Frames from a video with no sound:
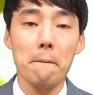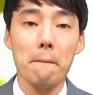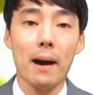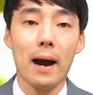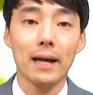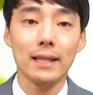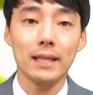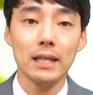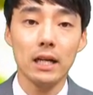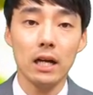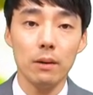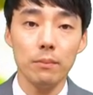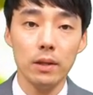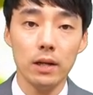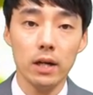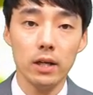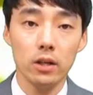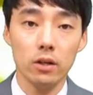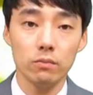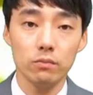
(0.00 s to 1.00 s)

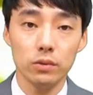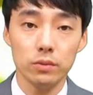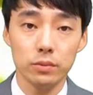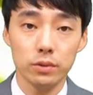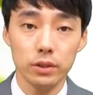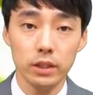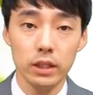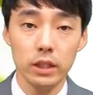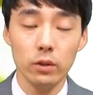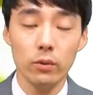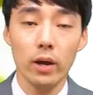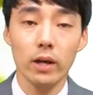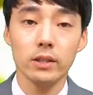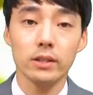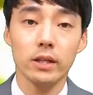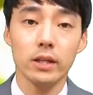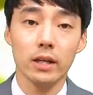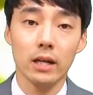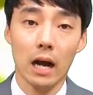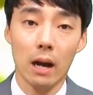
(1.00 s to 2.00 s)
바디감이나 이런 부분이
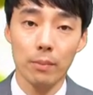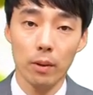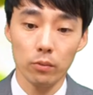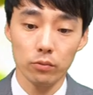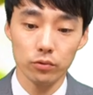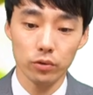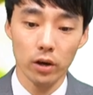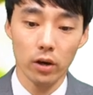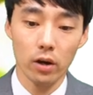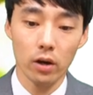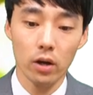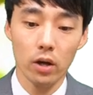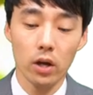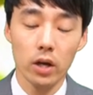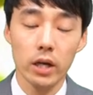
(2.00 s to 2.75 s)
굉장히 가볍고요.